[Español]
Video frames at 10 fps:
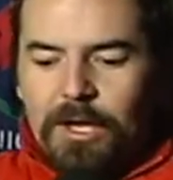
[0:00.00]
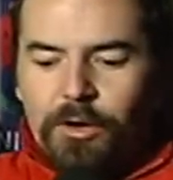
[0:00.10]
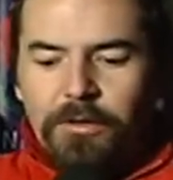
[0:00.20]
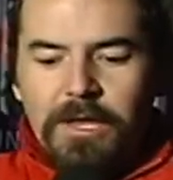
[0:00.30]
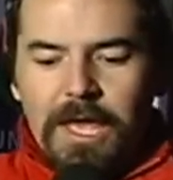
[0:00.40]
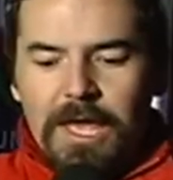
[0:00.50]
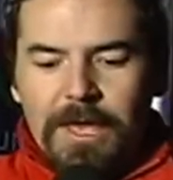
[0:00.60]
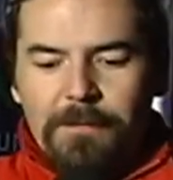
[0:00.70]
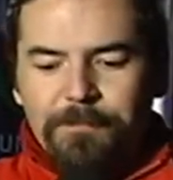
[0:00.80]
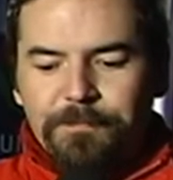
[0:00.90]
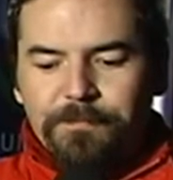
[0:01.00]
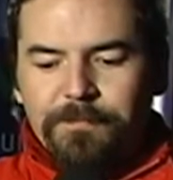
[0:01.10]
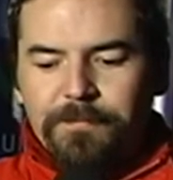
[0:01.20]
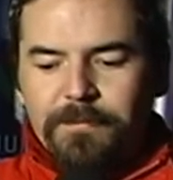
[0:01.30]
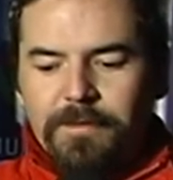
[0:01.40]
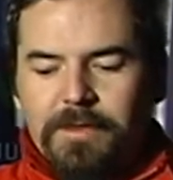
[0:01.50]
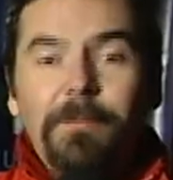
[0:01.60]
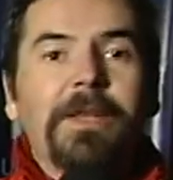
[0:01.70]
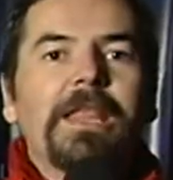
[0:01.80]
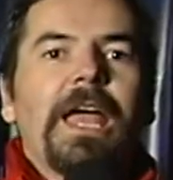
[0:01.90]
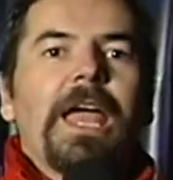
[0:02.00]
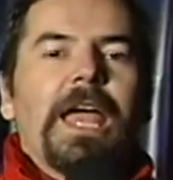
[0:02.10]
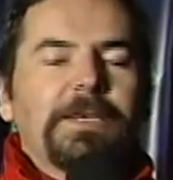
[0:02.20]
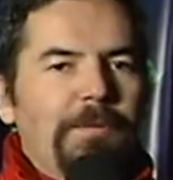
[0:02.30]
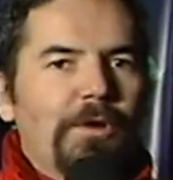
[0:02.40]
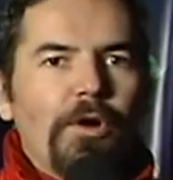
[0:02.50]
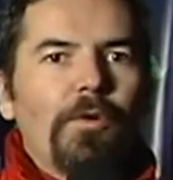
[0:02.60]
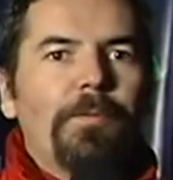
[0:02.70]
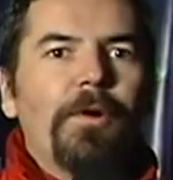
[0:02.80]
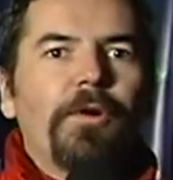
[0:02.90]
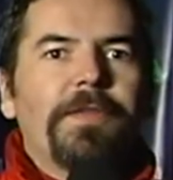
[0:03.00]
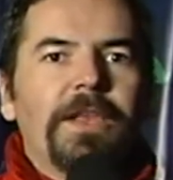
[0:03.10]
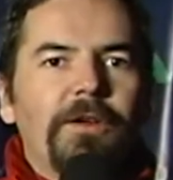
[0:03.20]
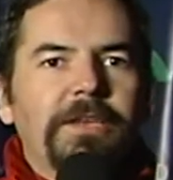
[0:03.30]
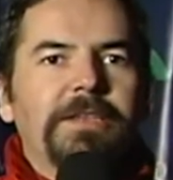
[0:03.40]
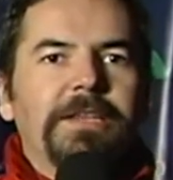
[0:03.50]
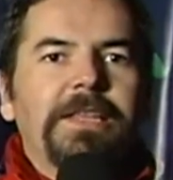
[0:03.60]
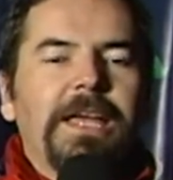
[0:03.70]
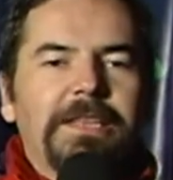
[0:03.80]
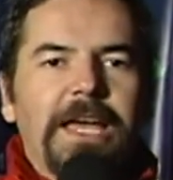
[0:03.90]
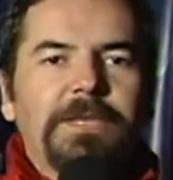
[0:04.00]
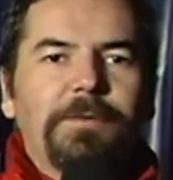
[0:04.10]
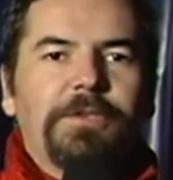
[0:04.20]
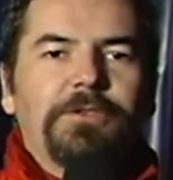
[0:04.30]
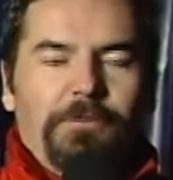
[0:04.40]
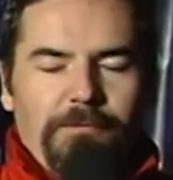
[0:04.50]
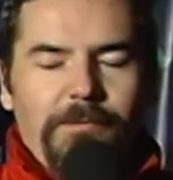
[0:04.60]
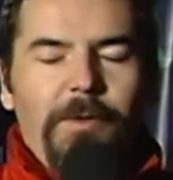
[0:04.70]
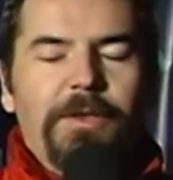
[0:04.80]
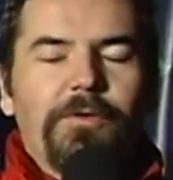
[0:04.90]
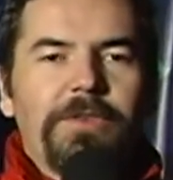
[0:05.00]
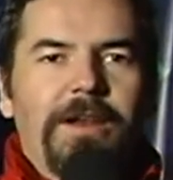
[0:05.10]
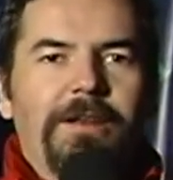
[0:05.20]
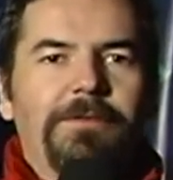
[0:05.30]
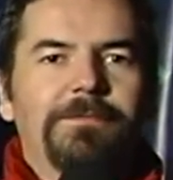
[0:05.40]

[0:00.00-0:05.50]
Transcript: con em, también explicó un poco de lo que se trata esta exposición. Vamos a escucharla.